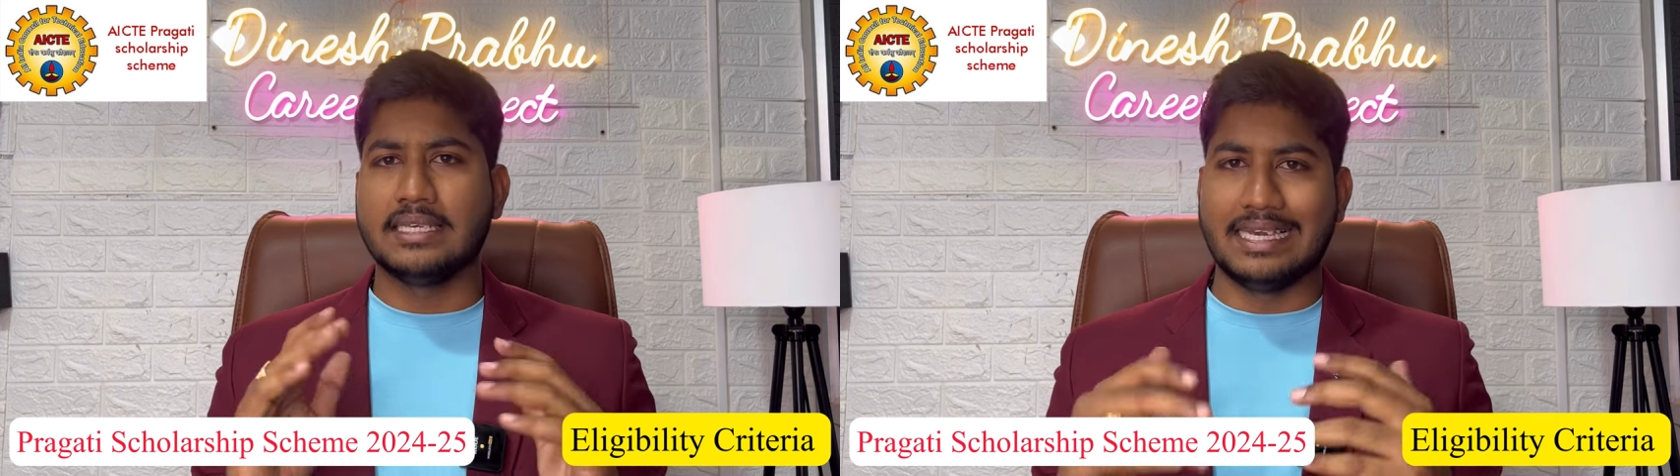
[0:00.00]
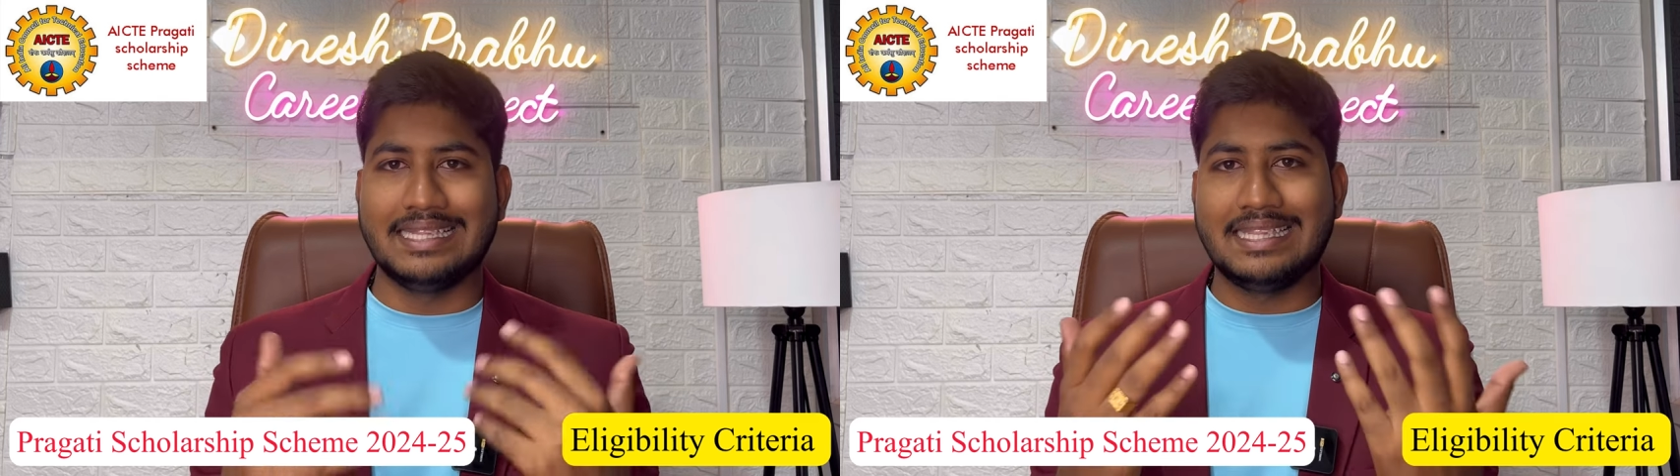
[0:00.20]

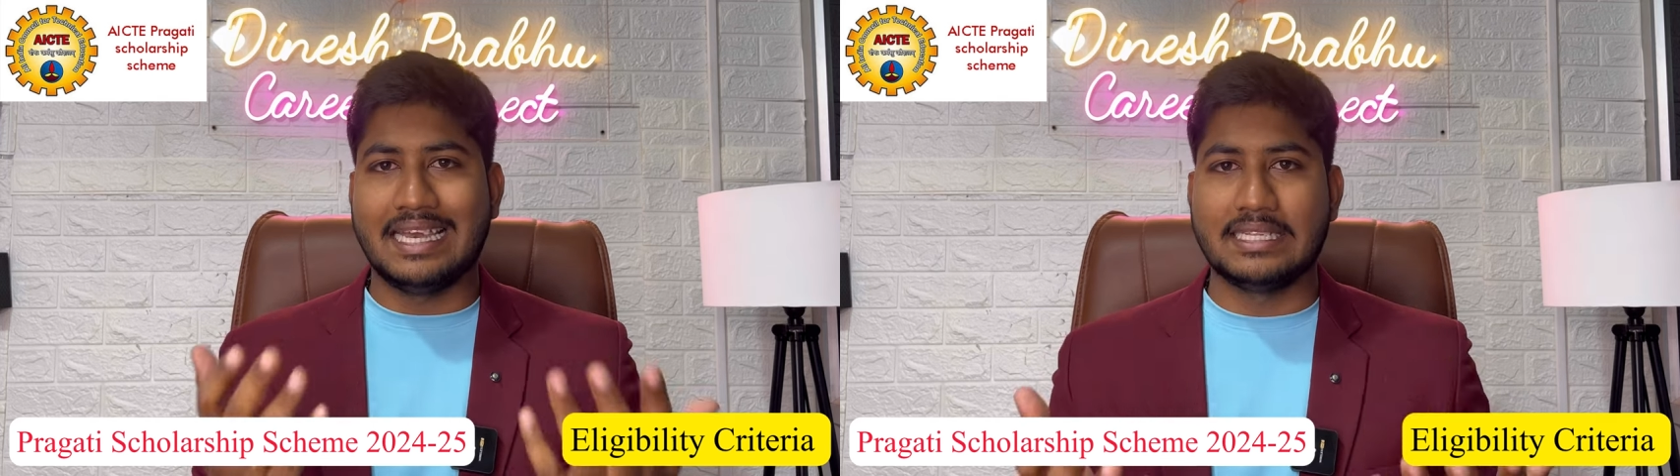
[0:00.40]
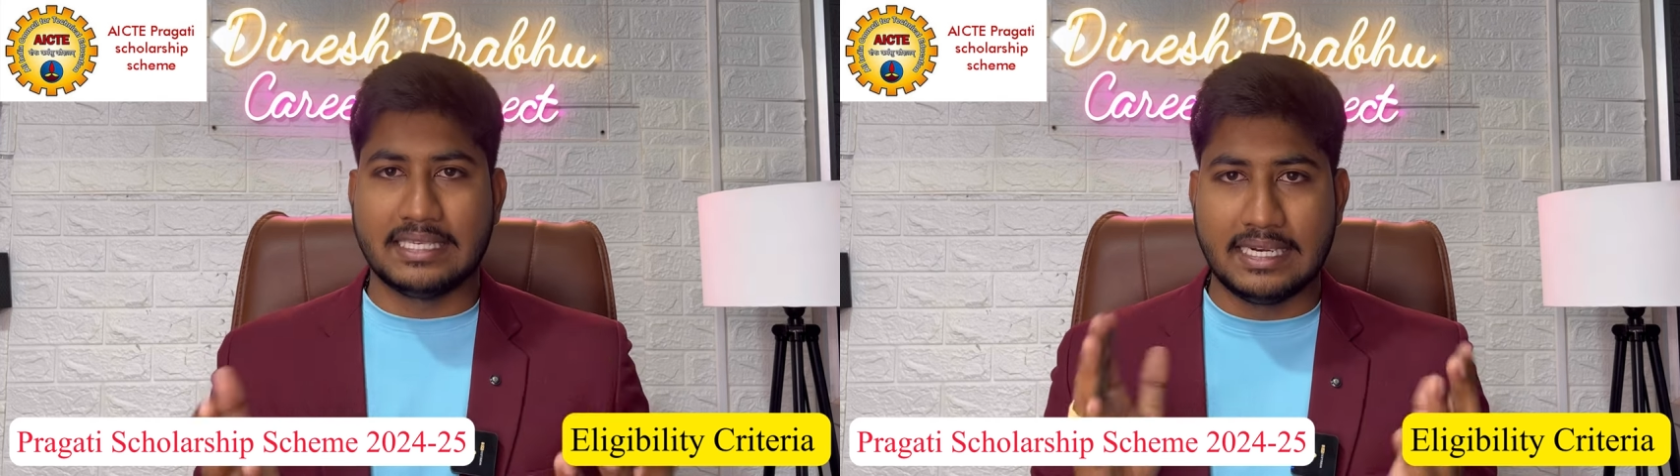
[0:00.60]

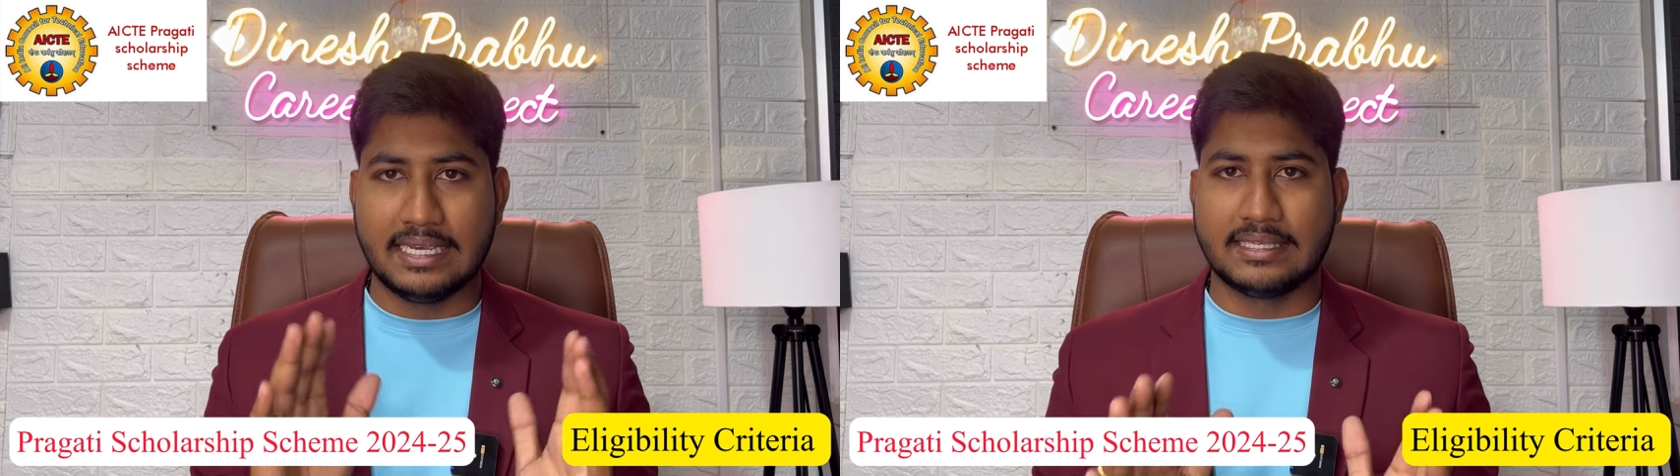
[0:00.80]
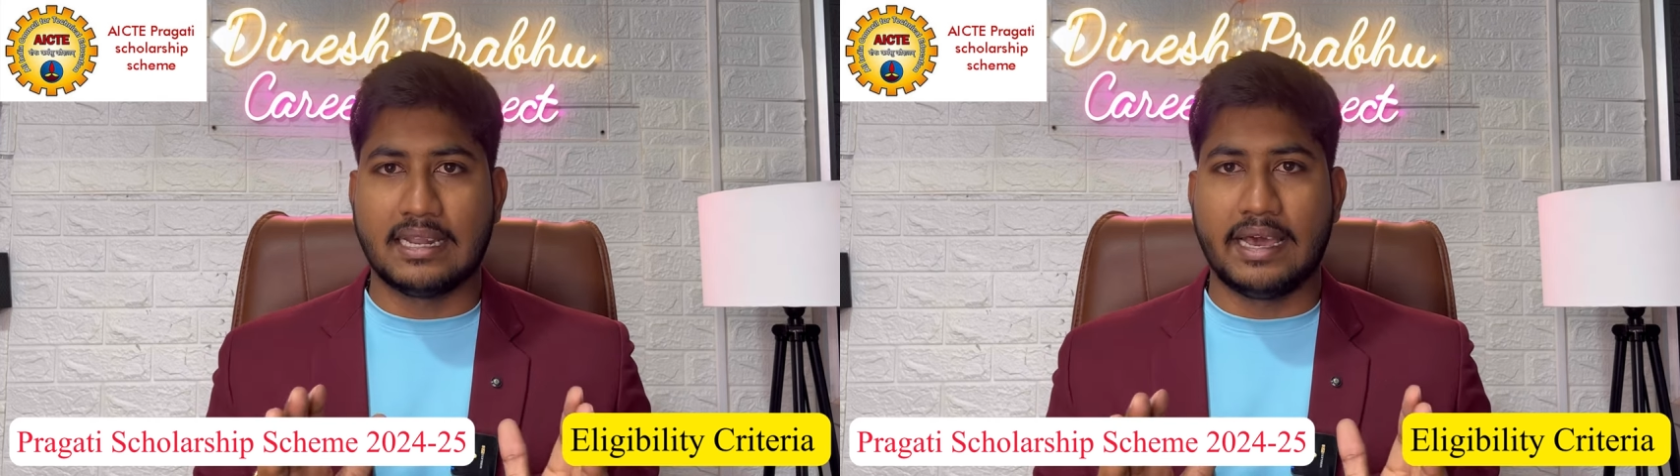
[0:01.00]
இந்தியன்
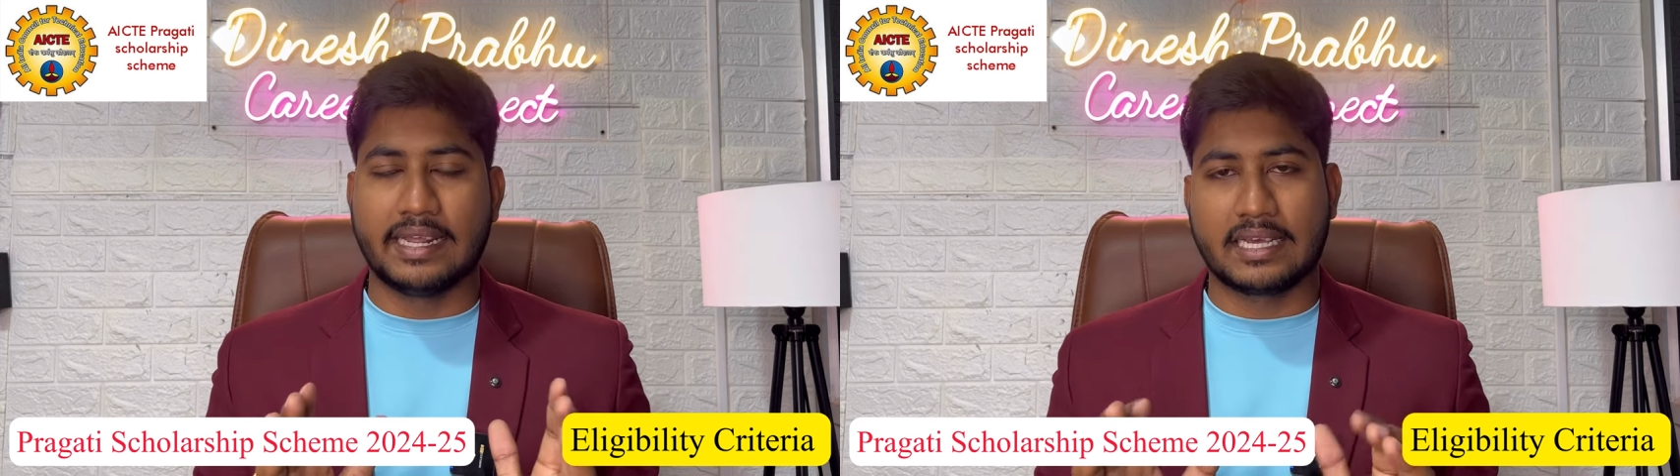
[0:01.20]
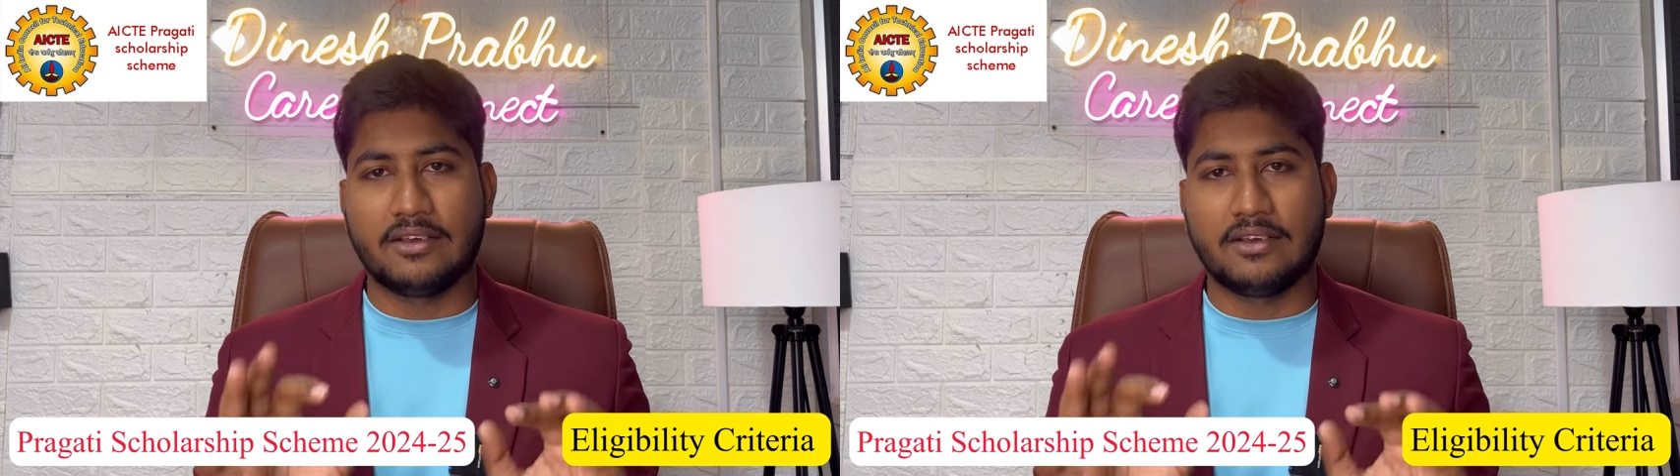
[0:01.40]
சிட்டிசனாக இருக்கிற